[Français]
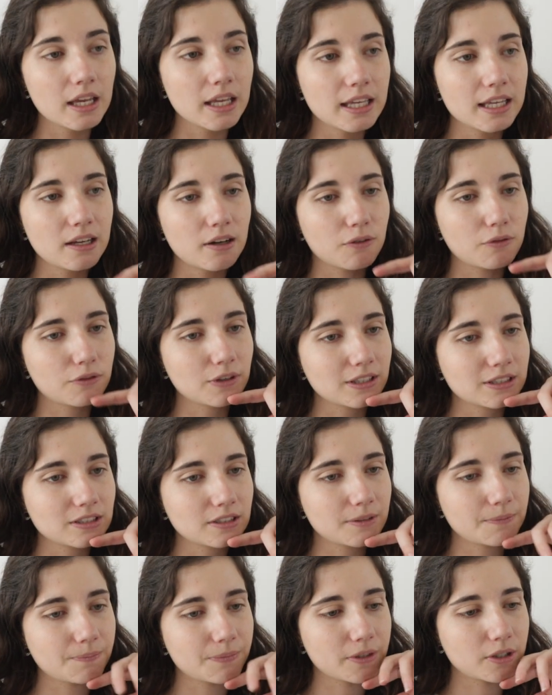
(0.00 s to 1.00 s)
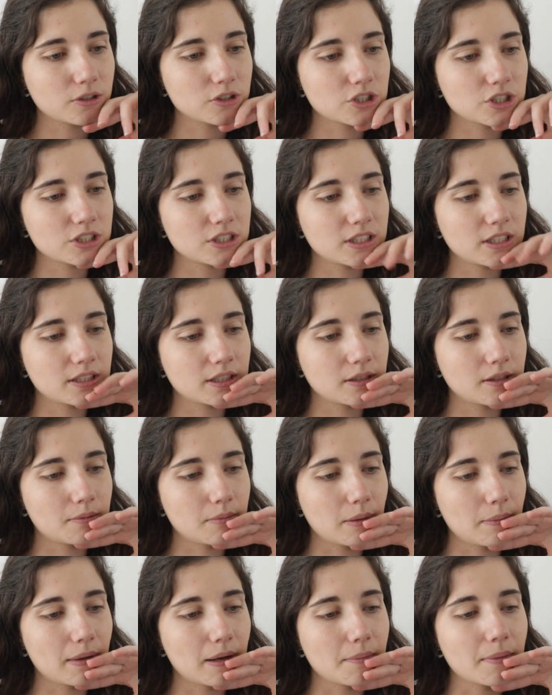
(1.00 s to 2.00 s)
Et en fait, euh, j'ai dit à
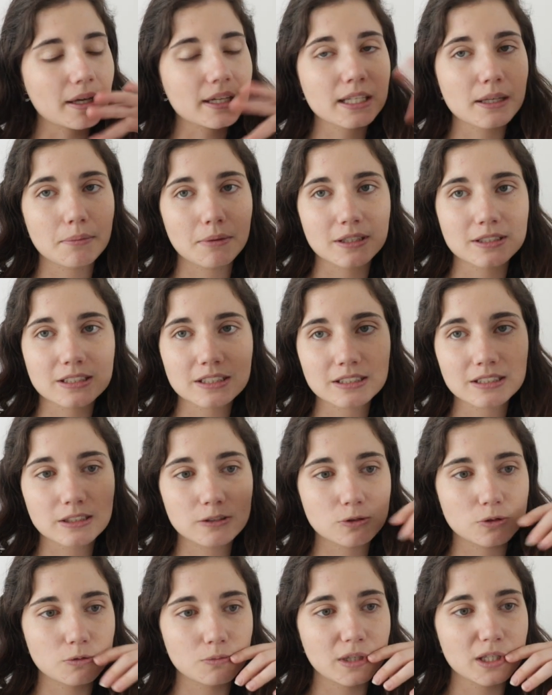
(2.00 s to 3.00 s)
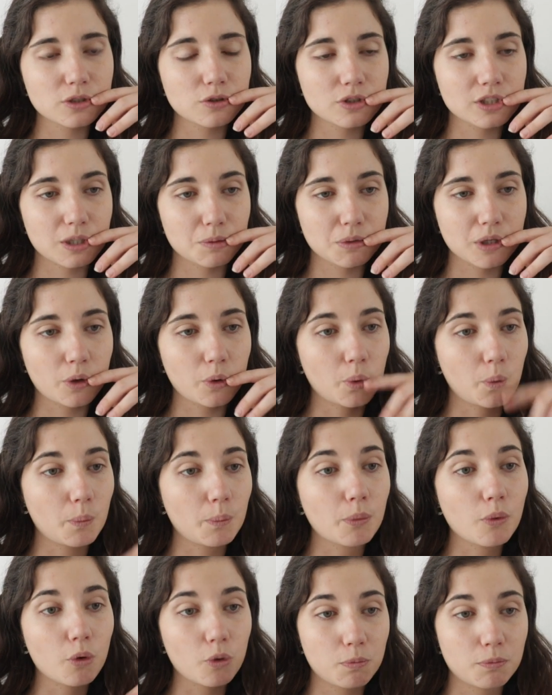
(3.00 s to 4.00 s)
ma belle-mère qu'à partir de cette semaine, ce serait bien qu'on
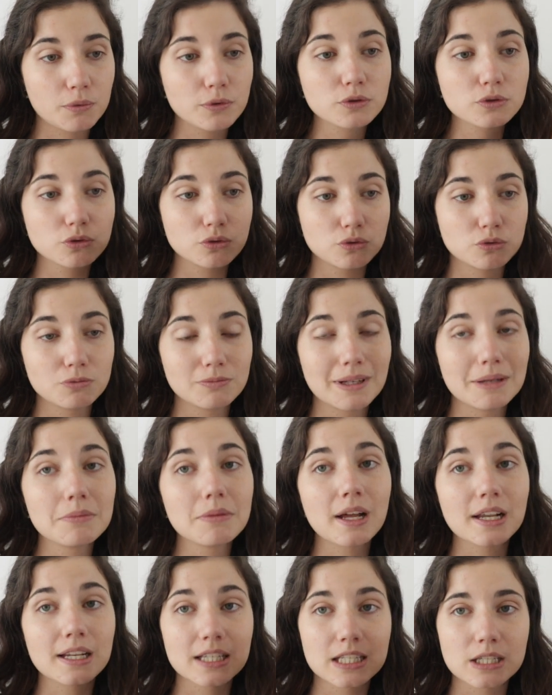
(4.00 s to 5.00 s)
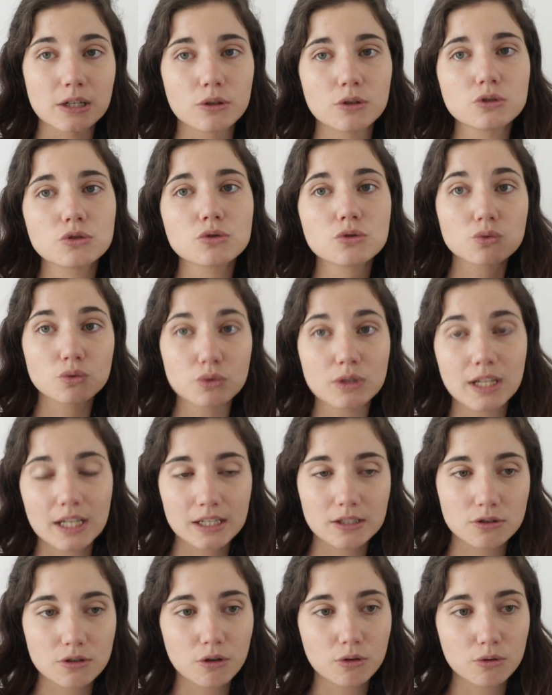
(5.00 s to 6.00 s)
propose de nous-mêmes à Lily Rose toutes
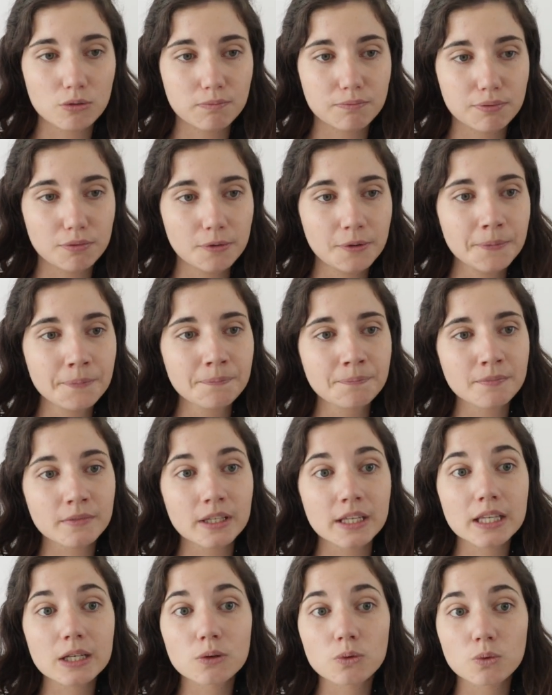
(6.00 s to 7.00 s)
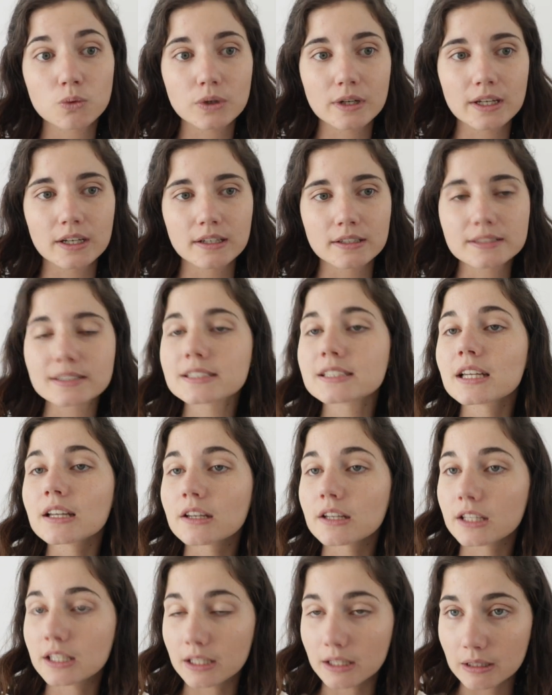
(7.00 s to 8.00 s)
les heures le pot et qu'on l'a, si
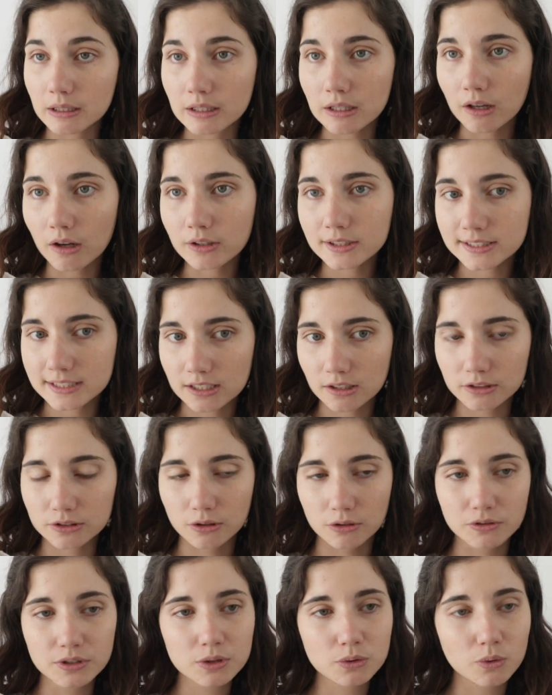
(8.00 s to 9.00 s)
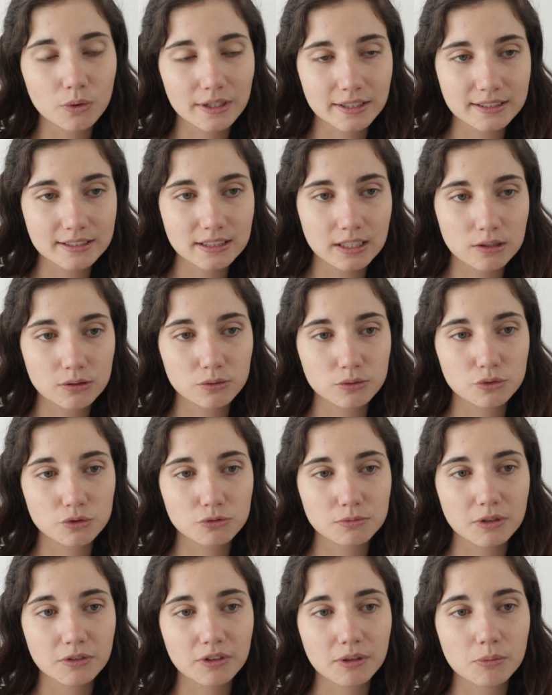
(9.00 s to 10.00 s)
elle, euh, si elle en a envie, qu'on l'installe
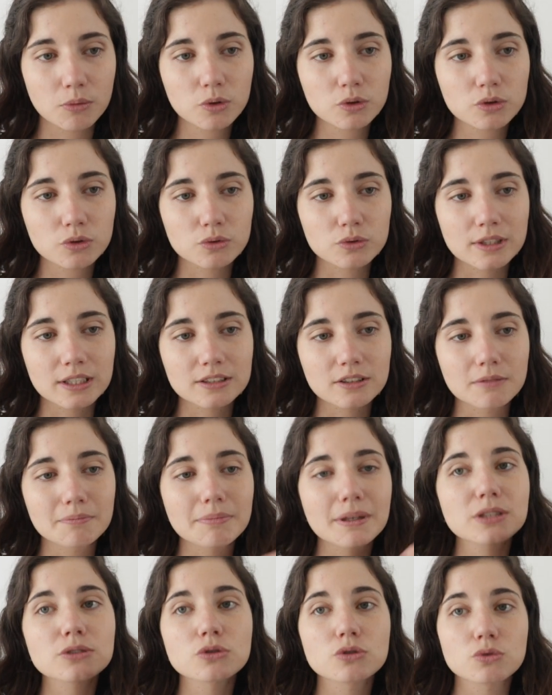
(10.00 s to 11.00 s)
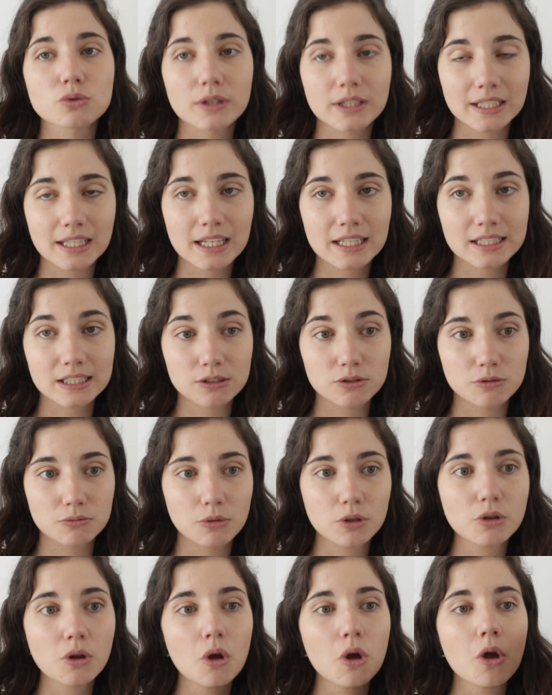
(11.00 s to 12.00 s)
dessus. Mais vraiment qu'on n'attende pas que ce soit qu'elle qui
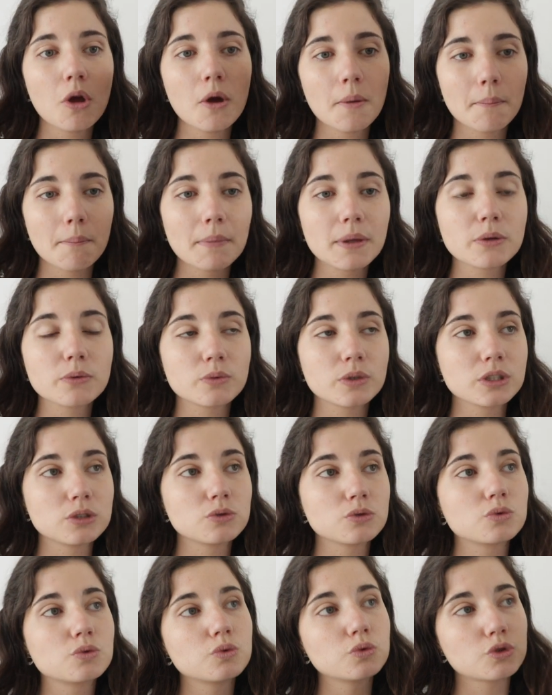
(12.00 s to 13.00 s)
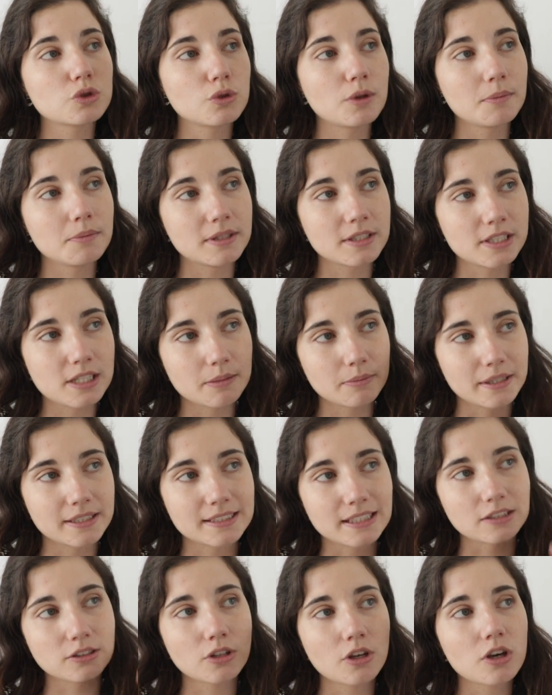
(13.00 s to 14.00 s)
demande. Mais Et du coup, je l'ai mis, mis à
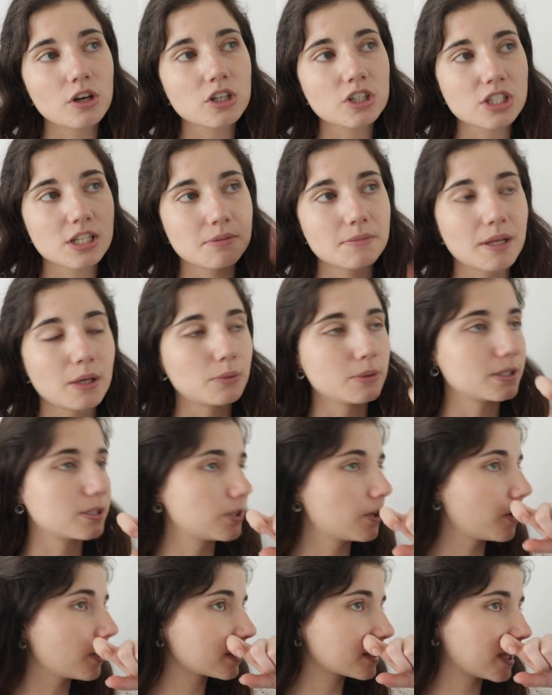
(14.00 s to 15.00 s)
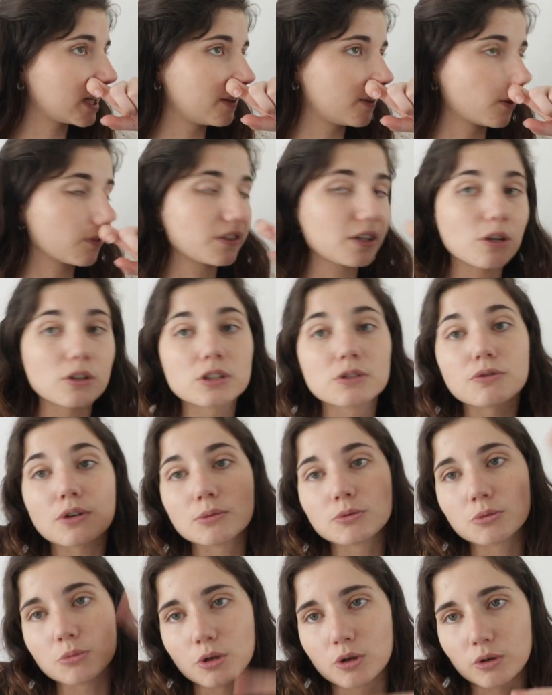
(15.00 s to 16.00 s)
7h, je l'ai mis à 8h, ce qu'elle avait envie. Alors des fois,
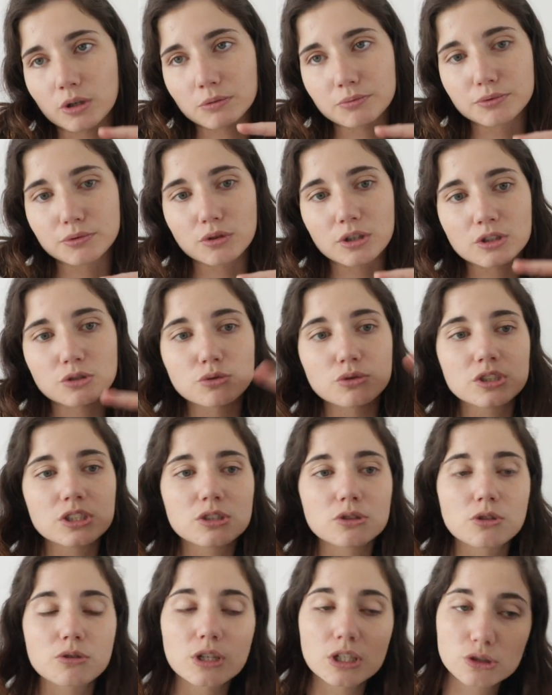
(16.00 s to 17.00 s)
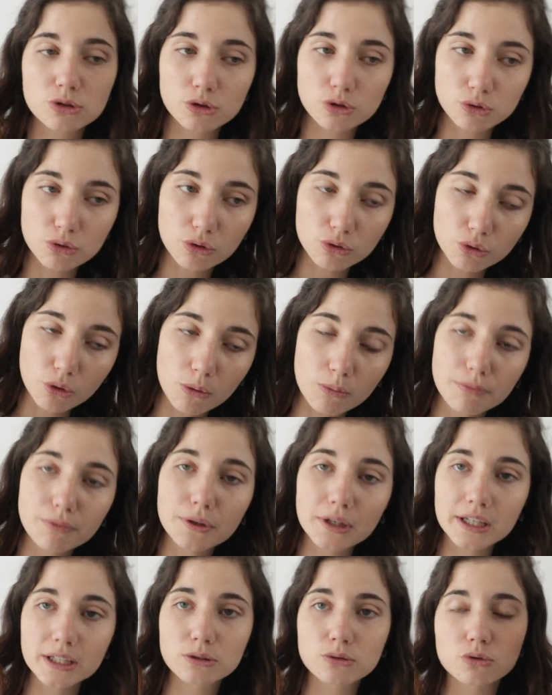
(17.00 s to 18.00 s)
elle me demande le réducteur. Je lui dis, je lui lèche le champ entre le
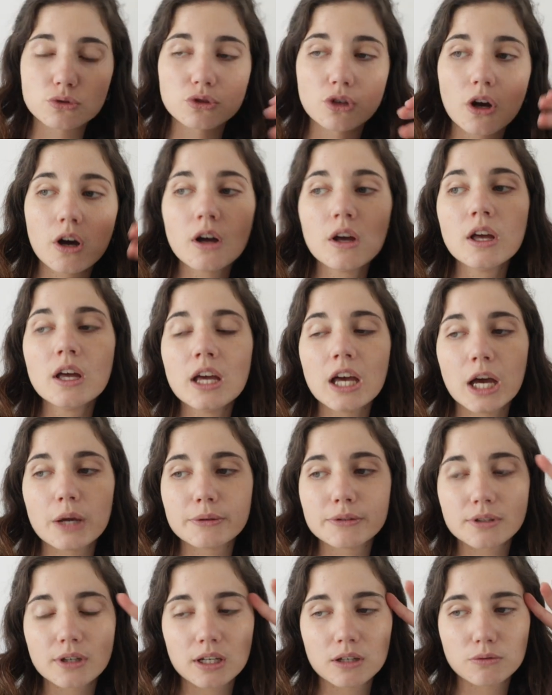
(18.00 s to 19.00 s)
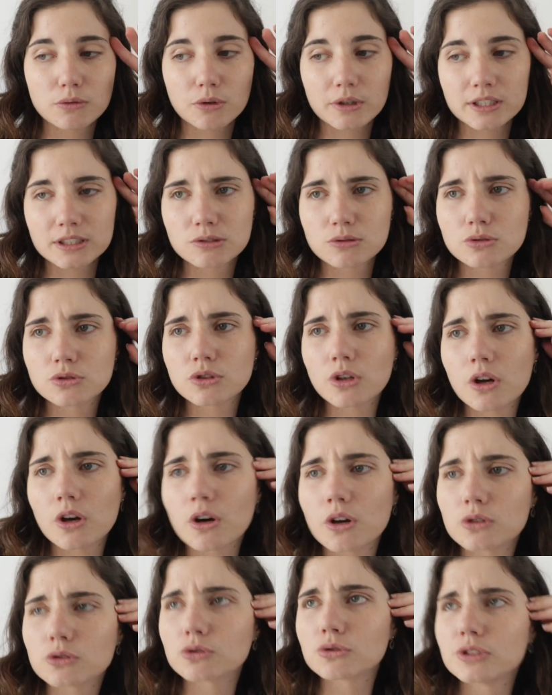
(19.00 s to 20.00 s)
pot et le réducteur. À 8h, elle a voulu le
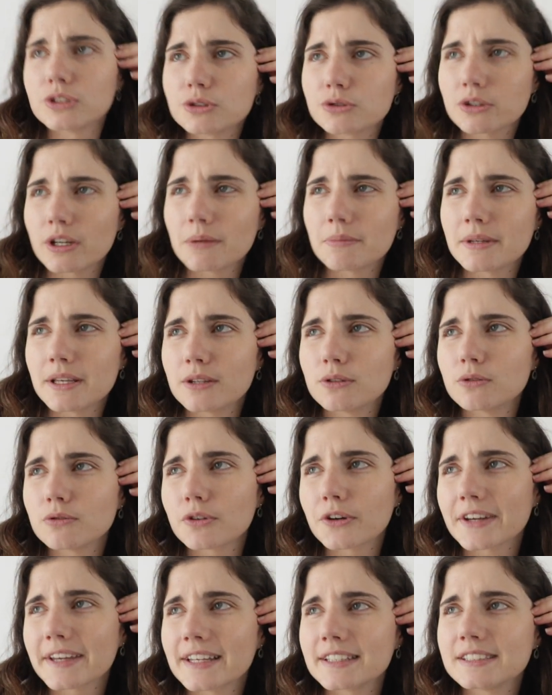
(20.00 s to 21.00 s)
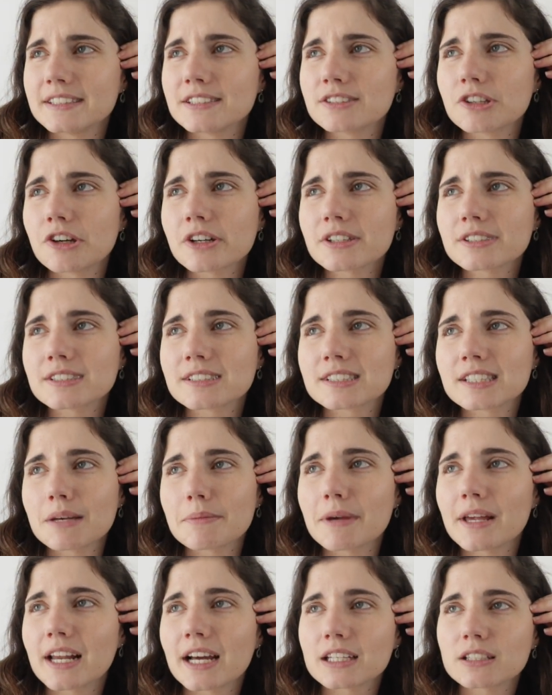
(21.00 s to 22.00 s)
réducteur. Anthony, tu l'as mis à 9h et à 10h, c'est ça,
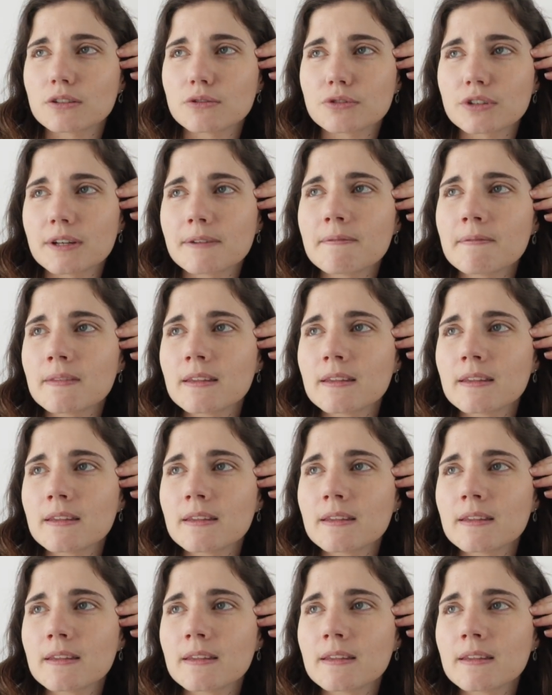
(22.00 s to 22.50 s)
mais elle a rien fait.